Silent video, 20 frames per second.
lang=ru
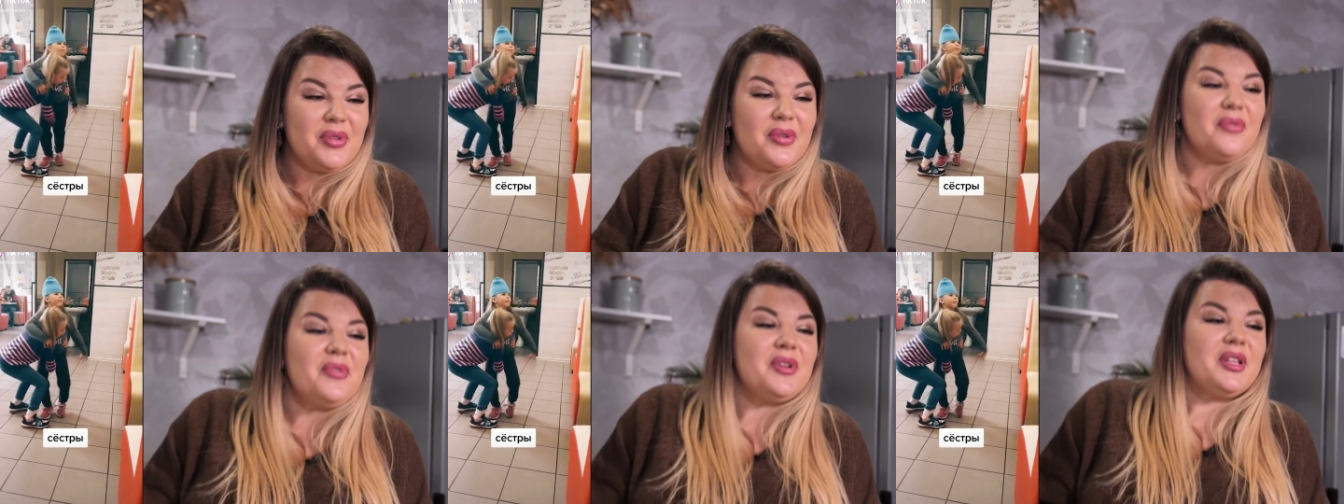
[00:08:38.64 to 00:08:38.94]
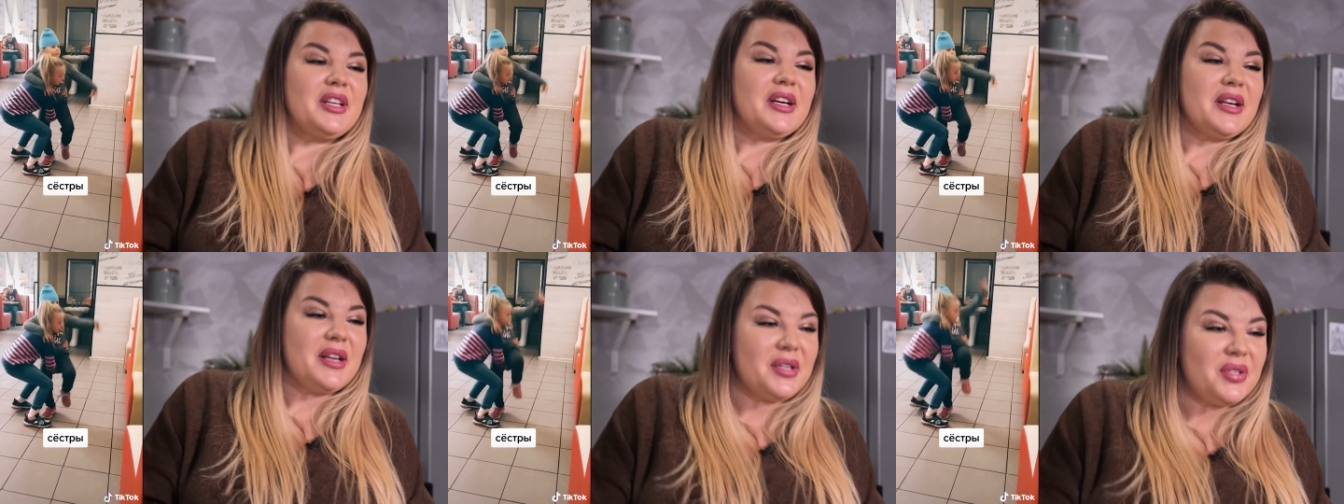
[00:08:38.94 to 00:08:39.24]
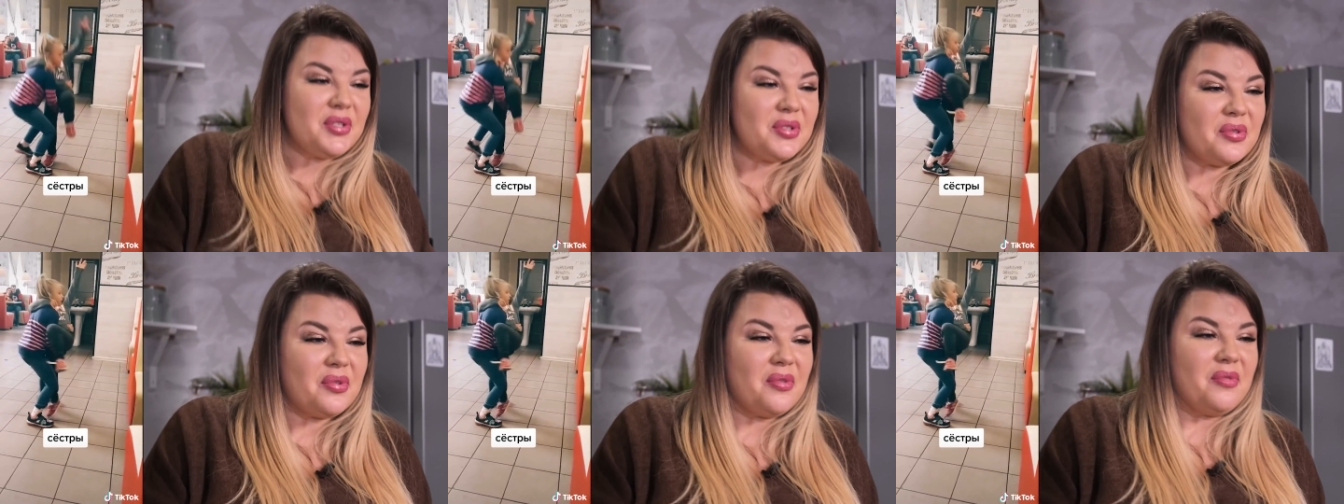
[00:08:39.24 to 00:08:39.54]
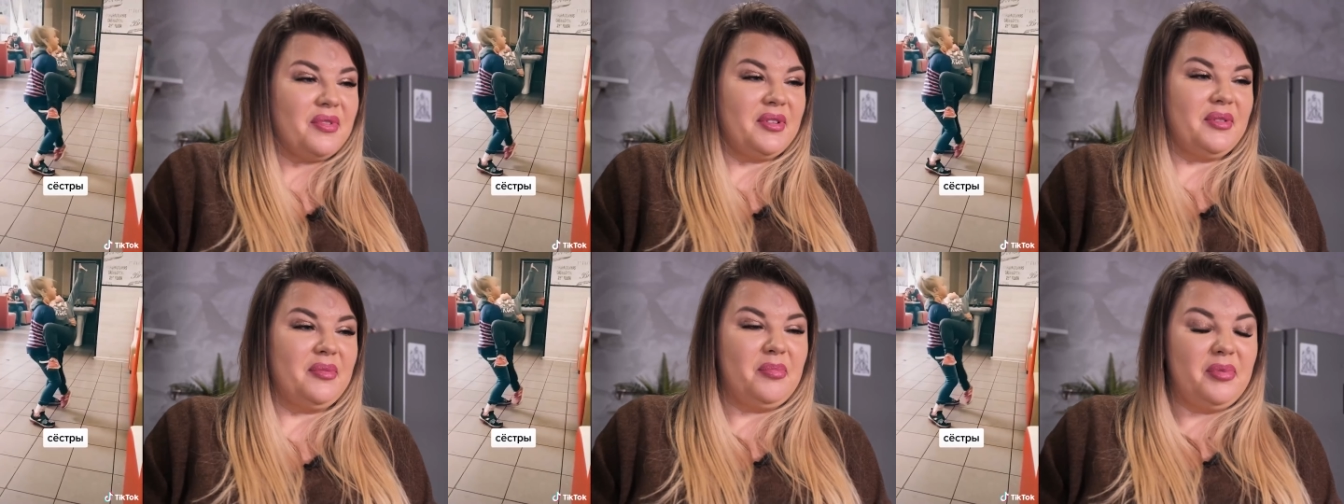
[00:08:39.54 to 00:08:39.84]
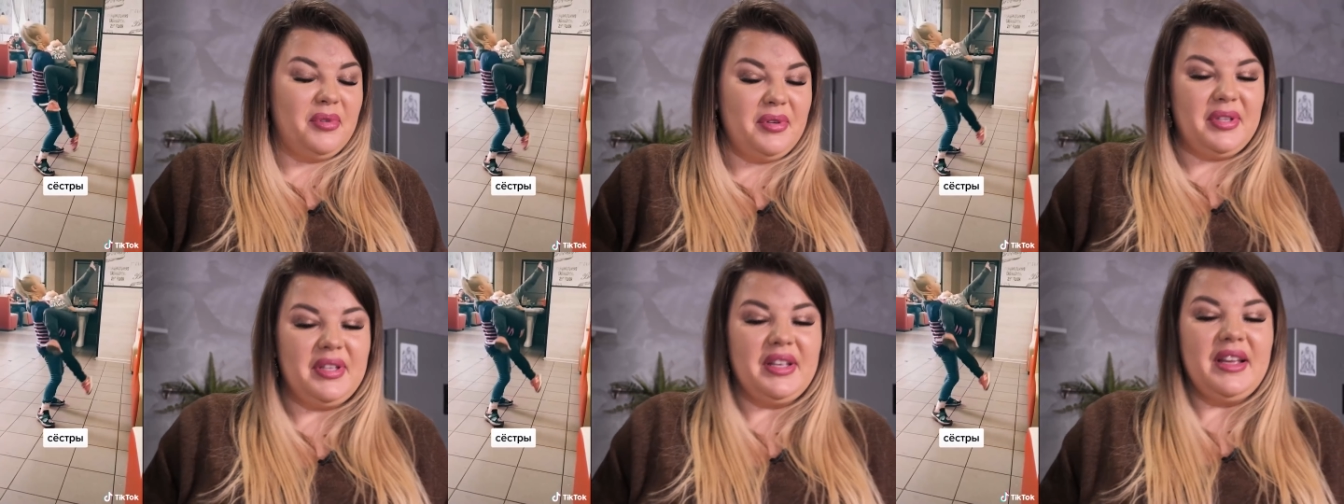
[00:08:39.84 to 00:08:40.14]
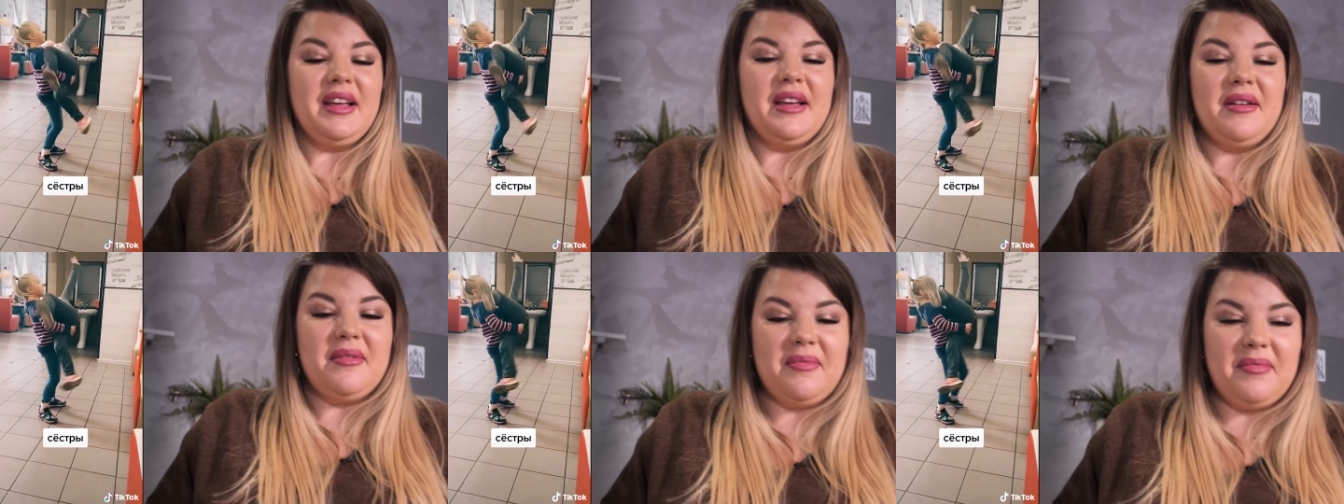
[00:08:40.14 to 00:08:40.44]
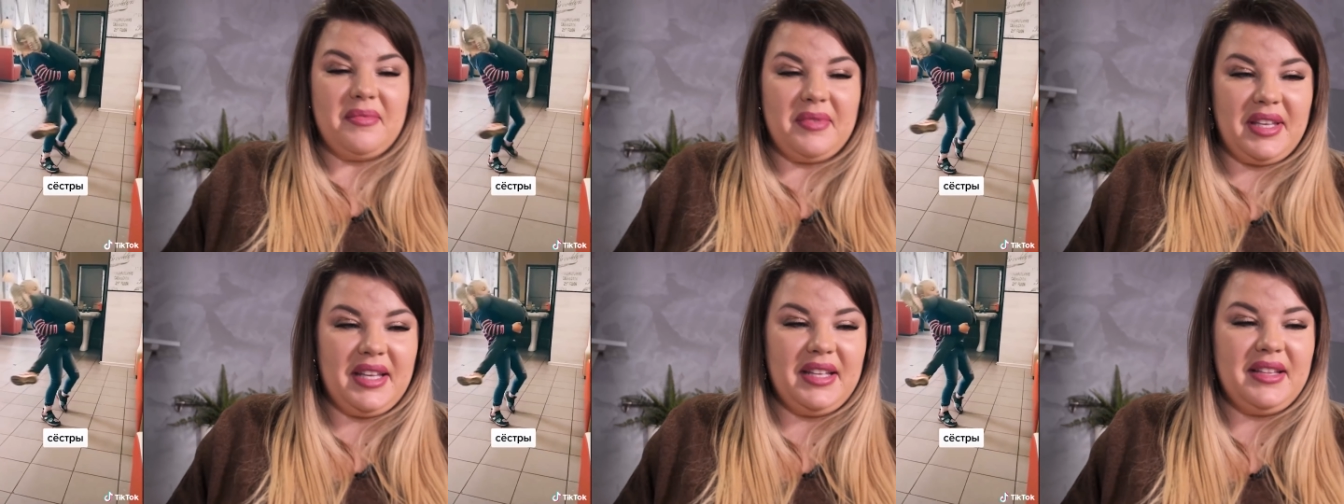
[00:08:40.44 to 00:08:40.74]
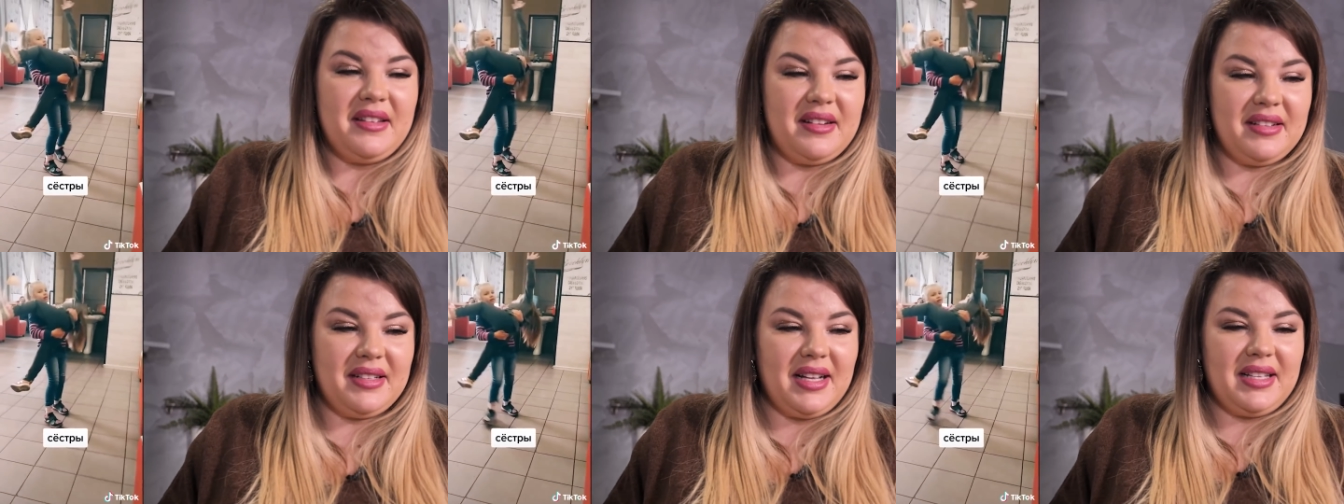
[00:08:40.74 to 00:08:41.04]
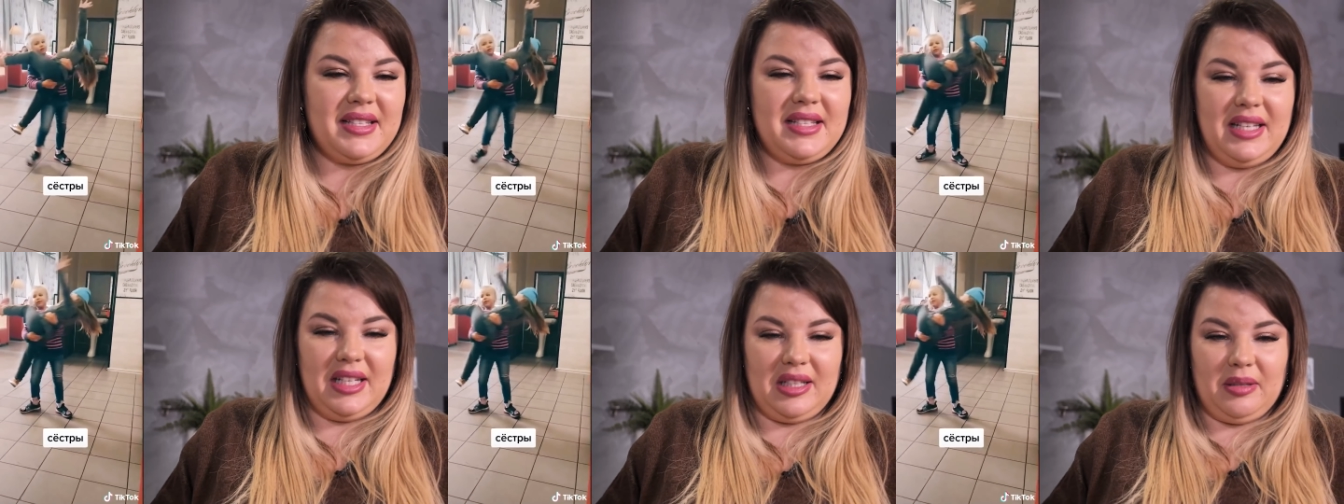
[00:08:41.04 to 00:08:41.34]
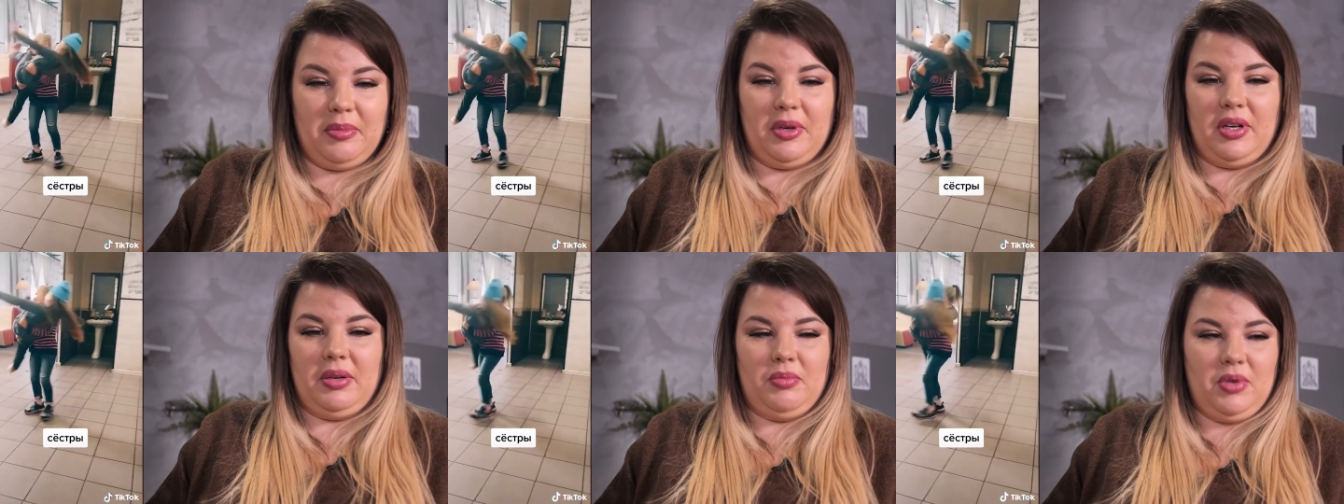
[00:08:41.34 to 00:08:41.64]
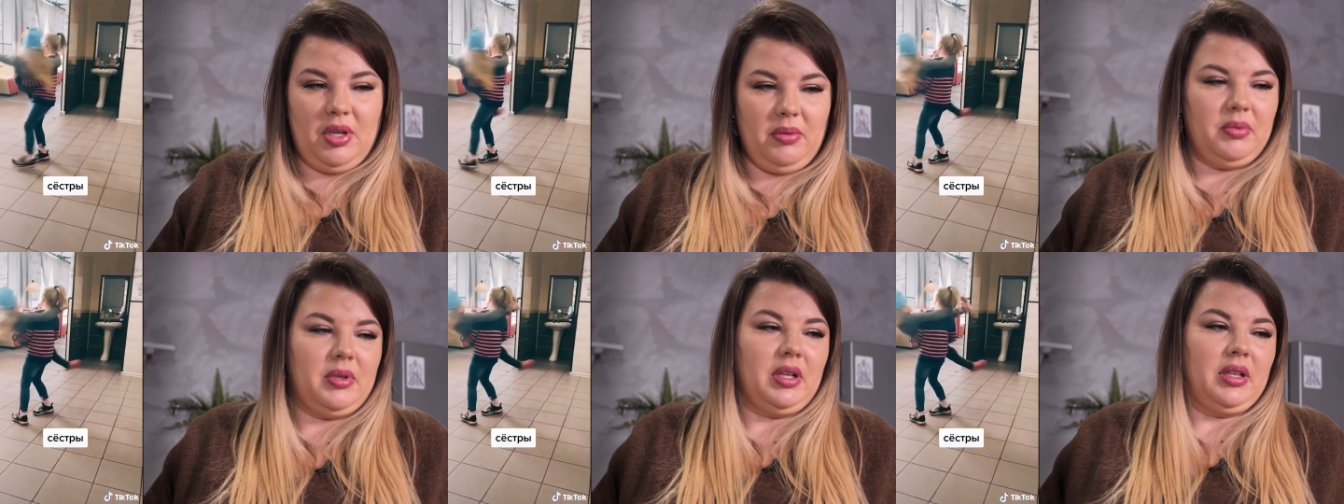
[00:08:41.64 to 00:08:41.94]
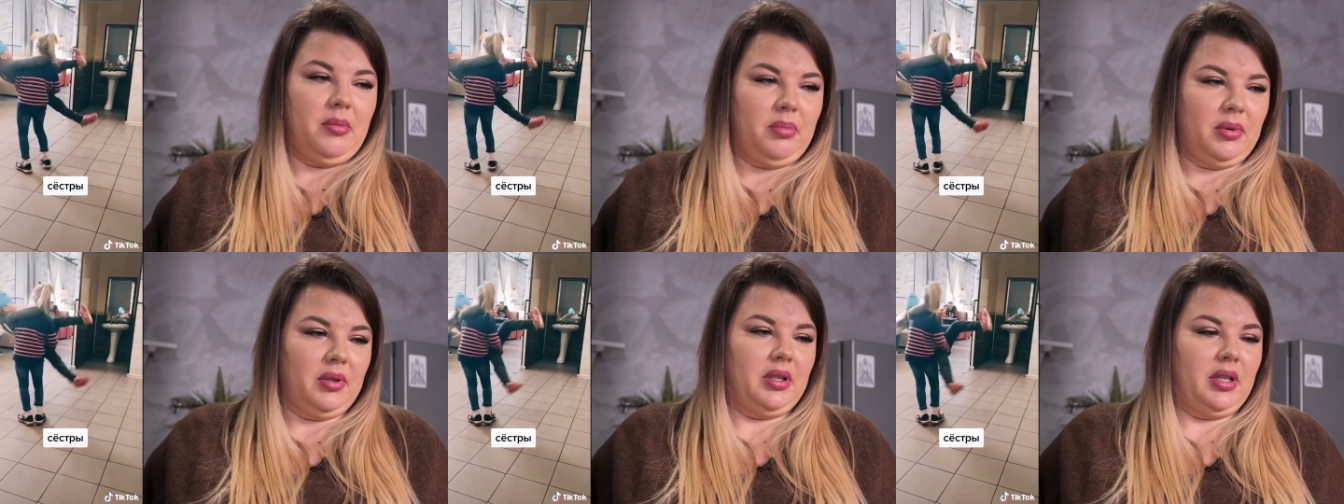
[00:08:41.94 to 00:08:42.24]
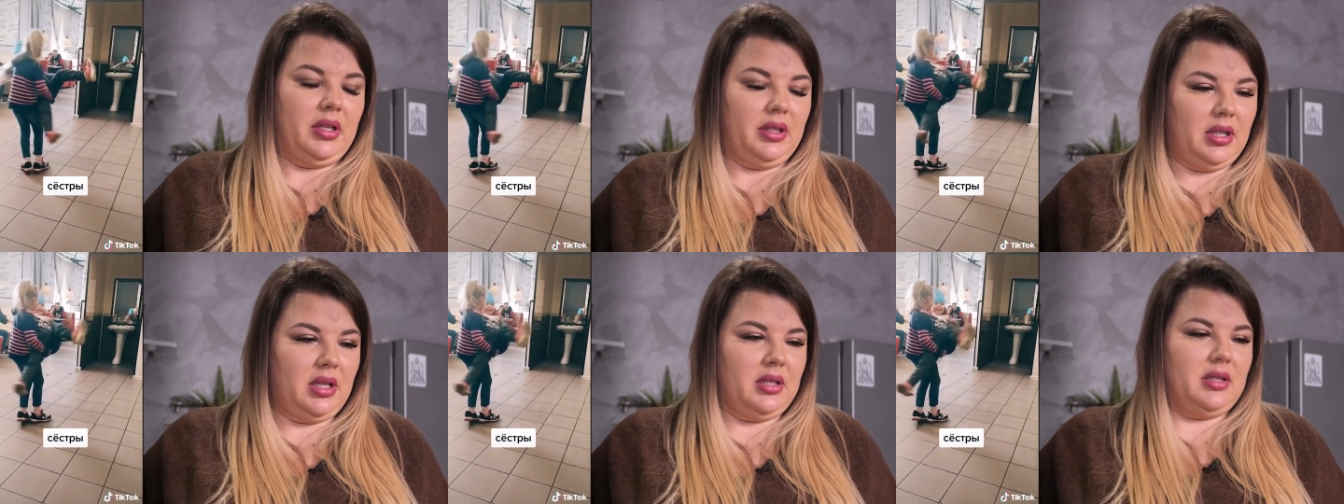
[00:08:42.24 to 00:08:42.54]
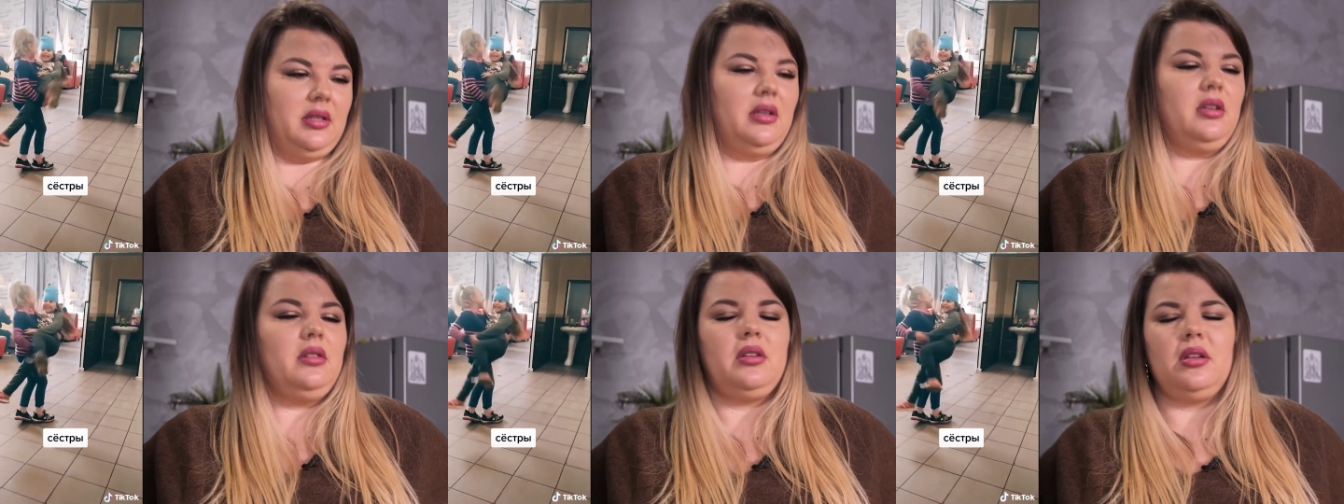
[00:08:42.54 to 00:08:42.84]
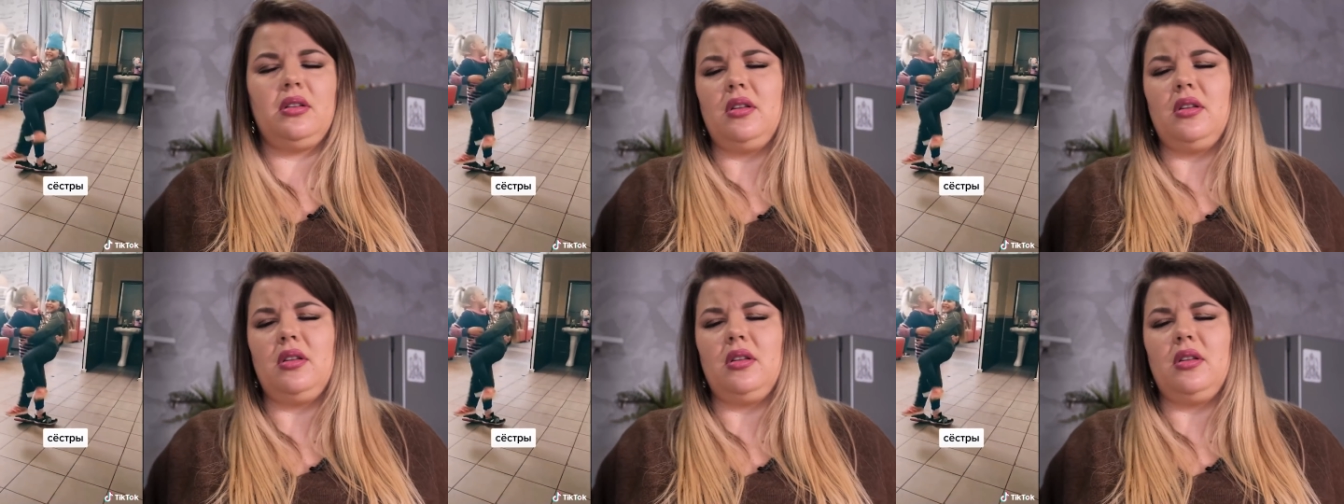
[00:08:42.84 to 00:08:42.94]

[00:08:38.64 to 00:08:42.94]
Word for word: Ну вот хорошо, вот будет Ей 13 лет, например, мне когда было 13 лет,